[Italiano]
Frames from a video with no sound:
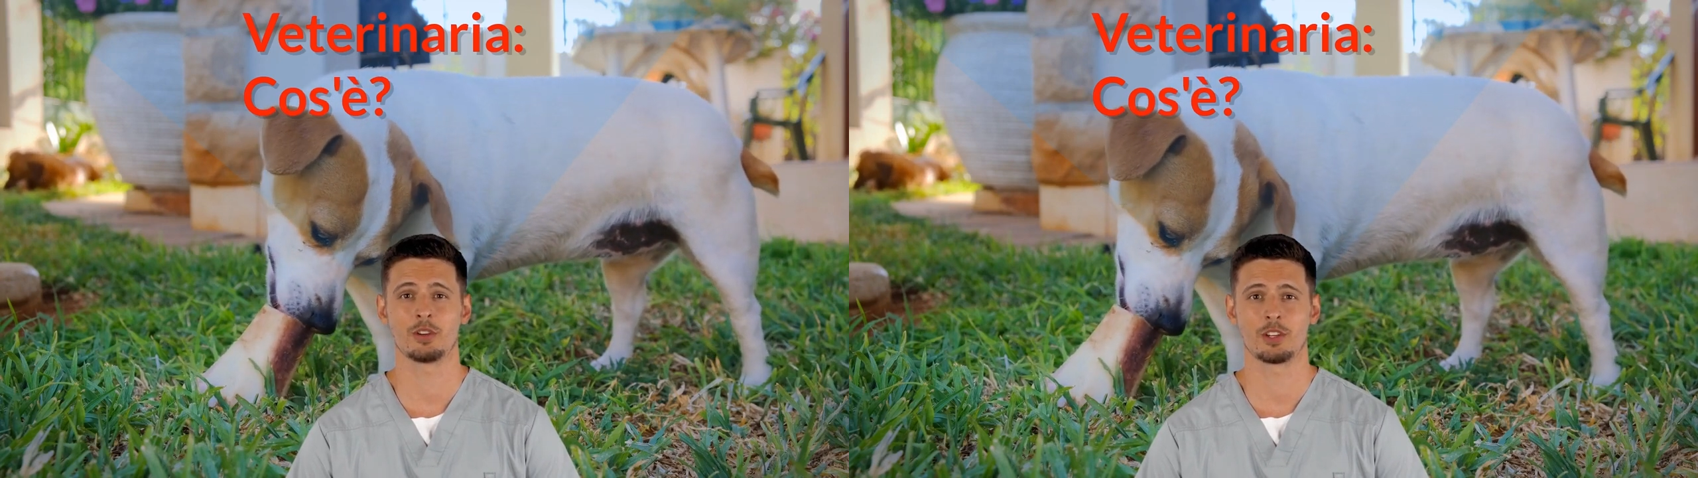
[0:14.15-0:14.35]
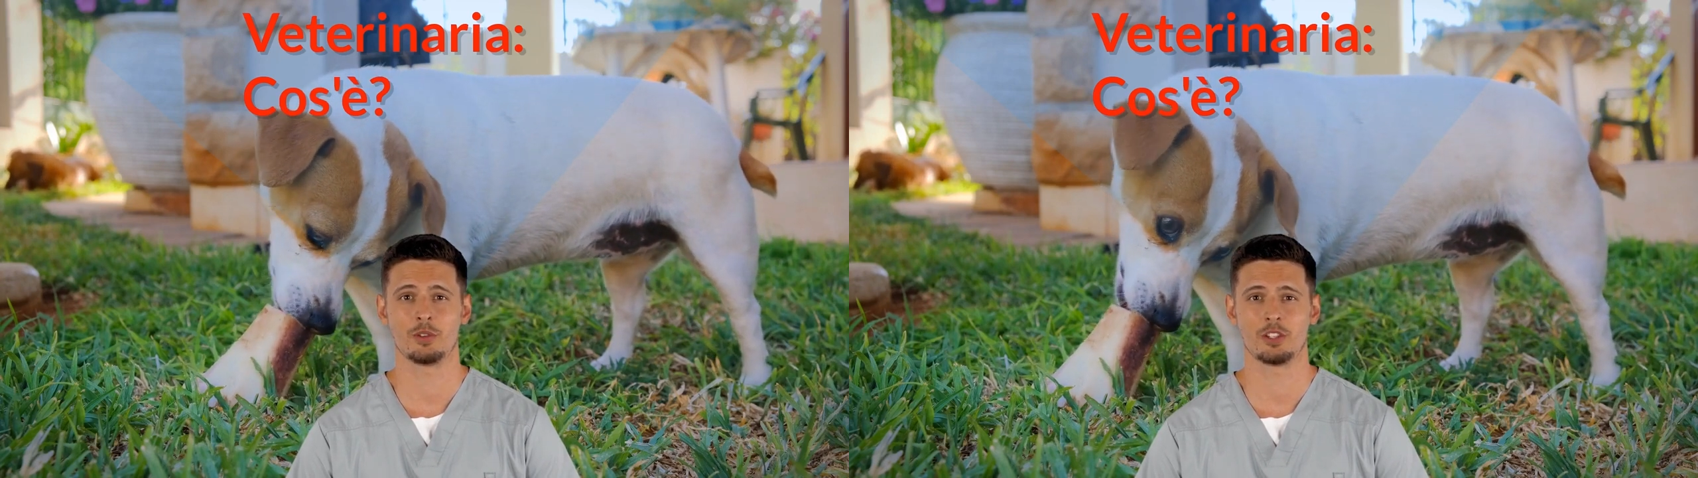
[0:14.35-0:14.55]

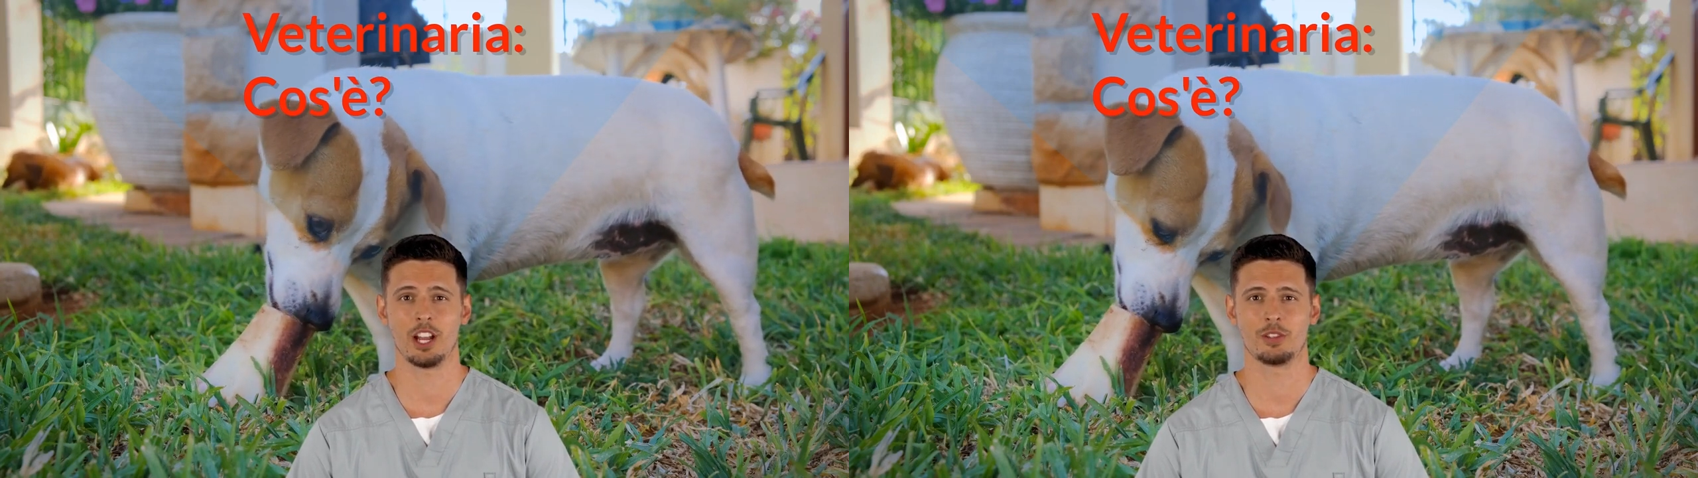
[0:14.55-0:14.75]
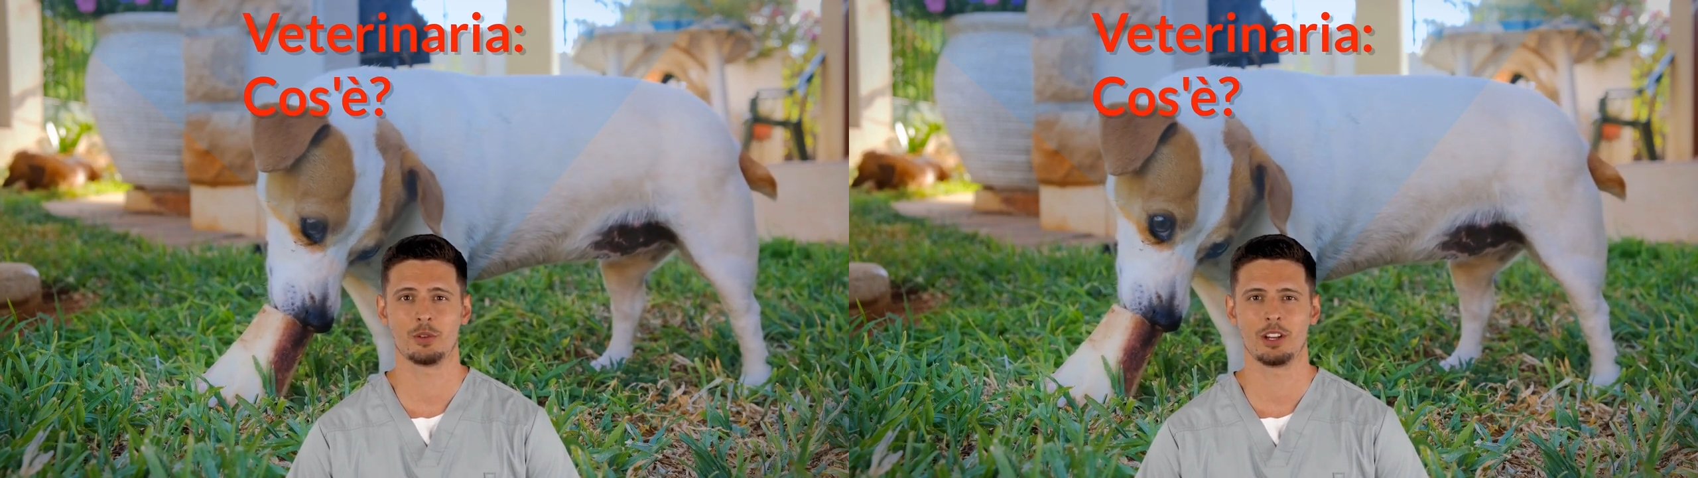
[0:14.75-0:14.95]
di un
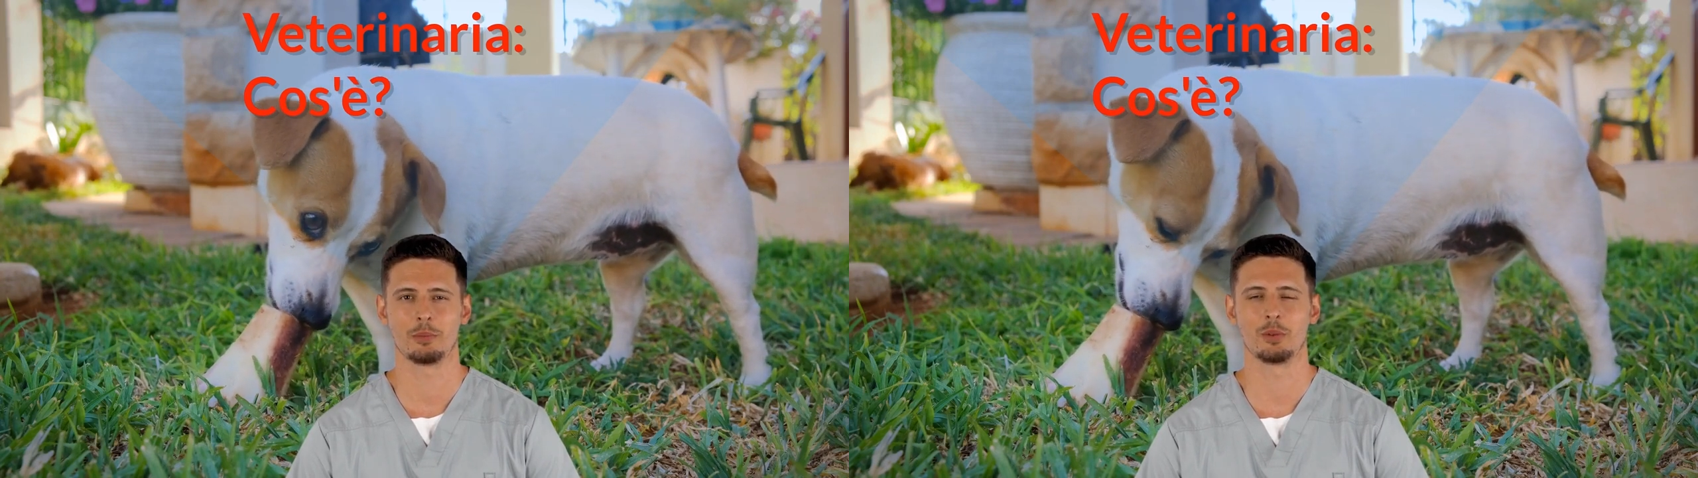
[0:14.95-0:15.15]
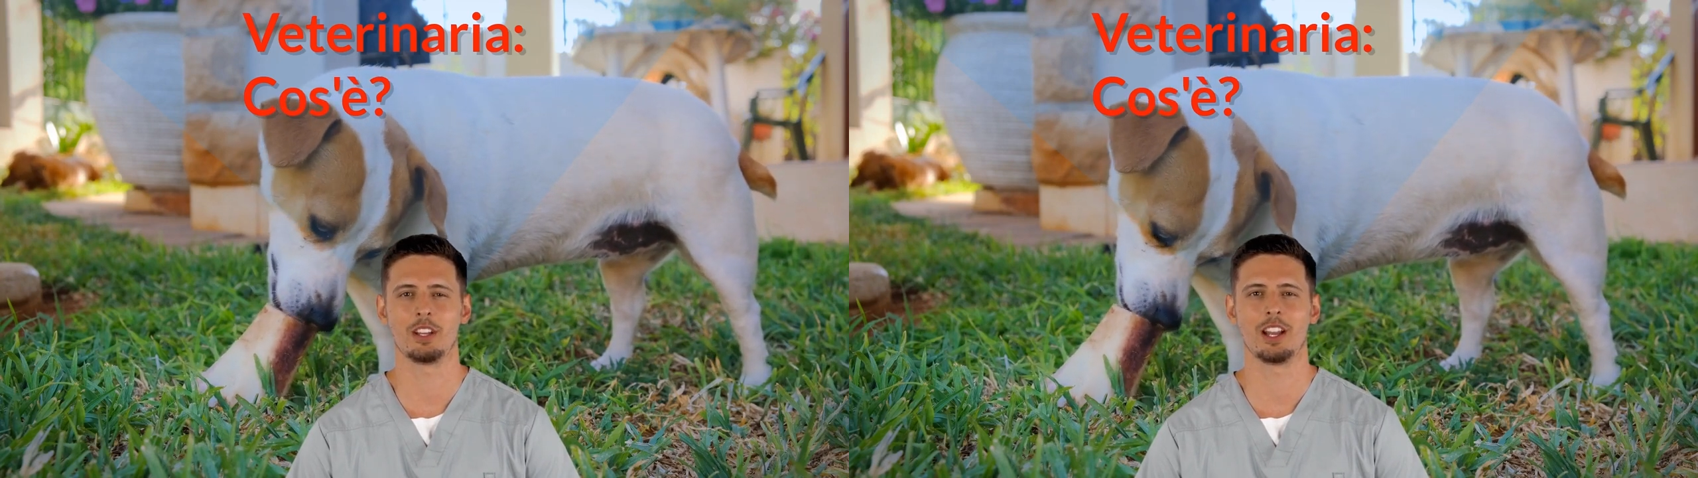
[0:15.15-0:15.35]
certo
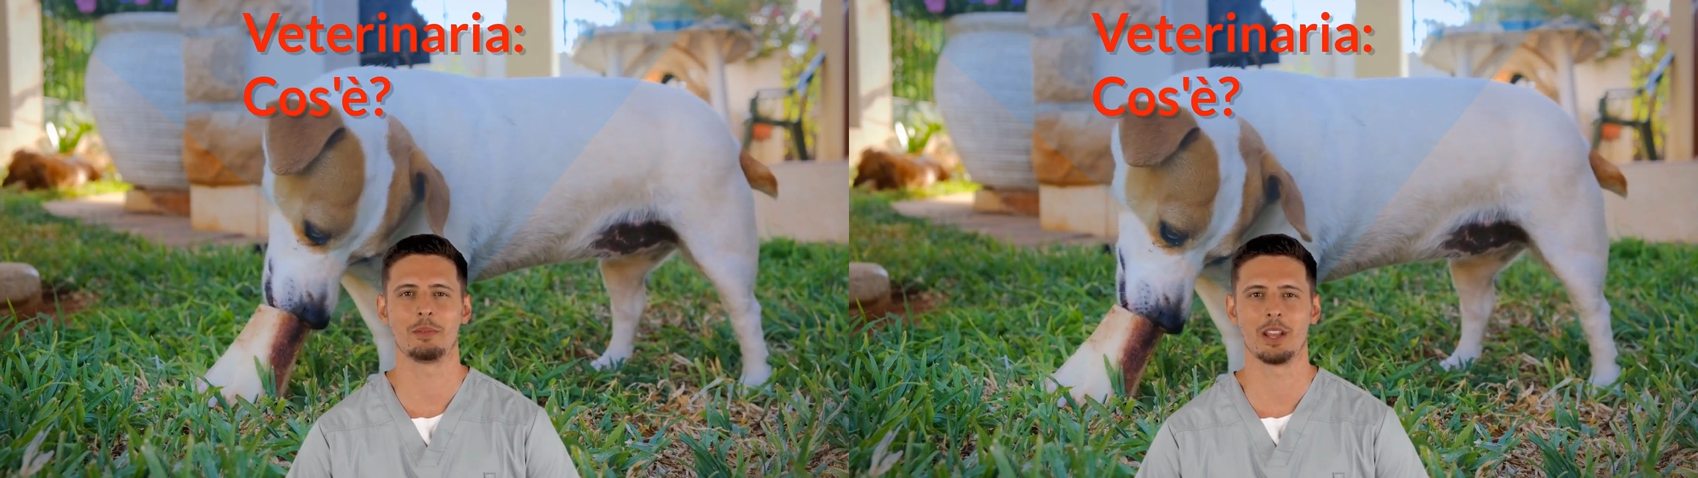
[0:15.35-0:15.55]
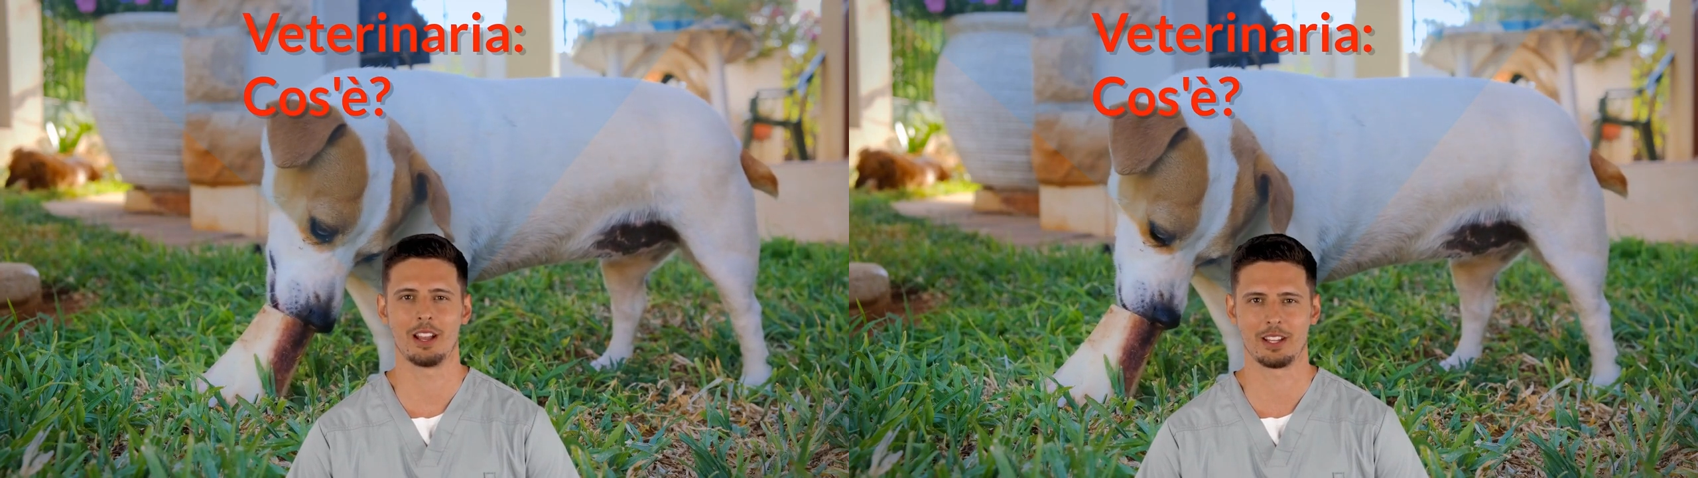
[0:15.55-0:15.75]
tipo di
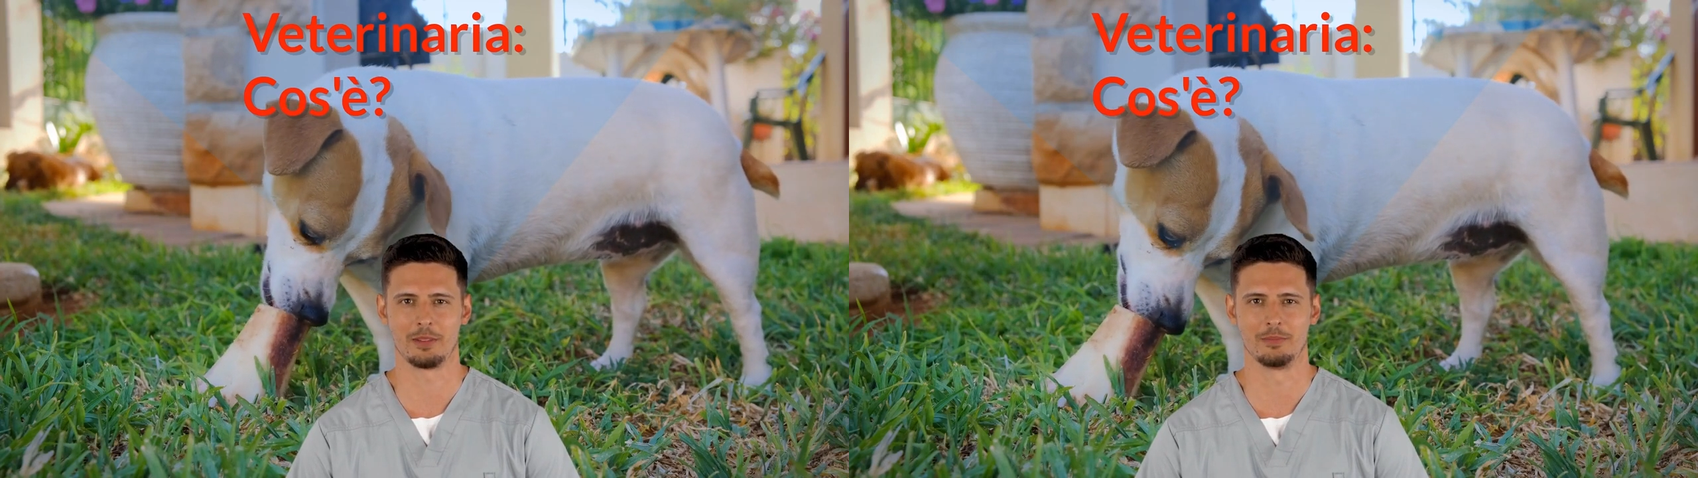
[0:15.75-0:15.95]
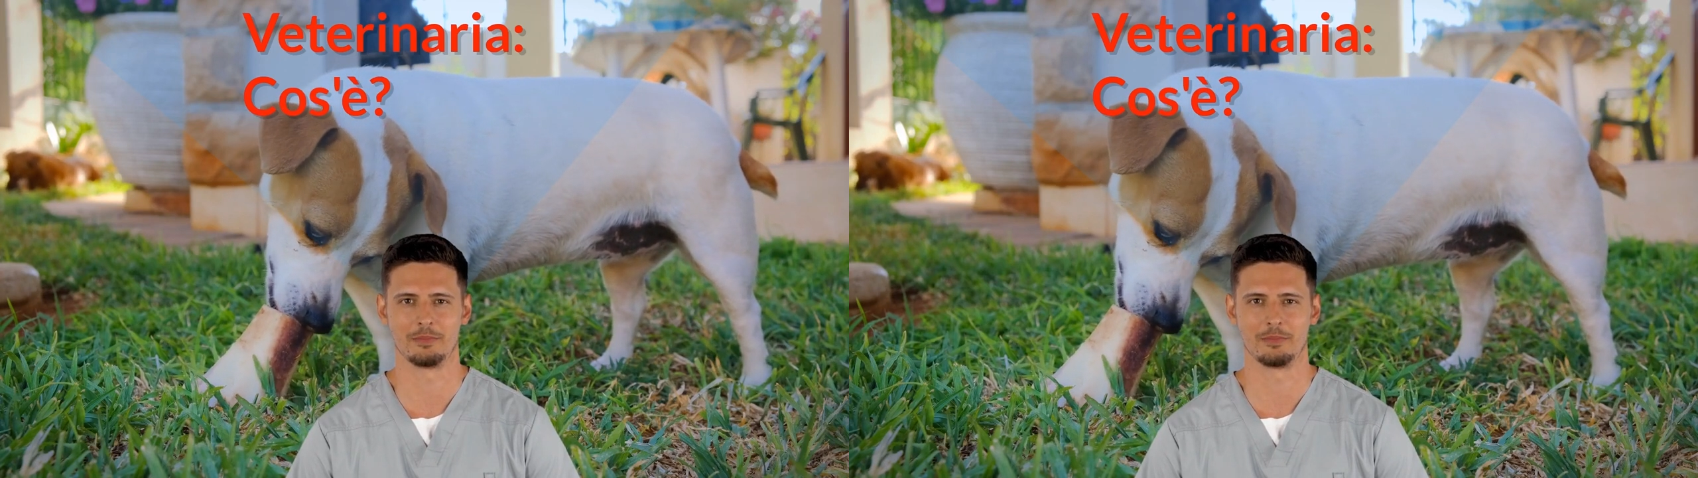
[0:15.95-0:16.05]
animali.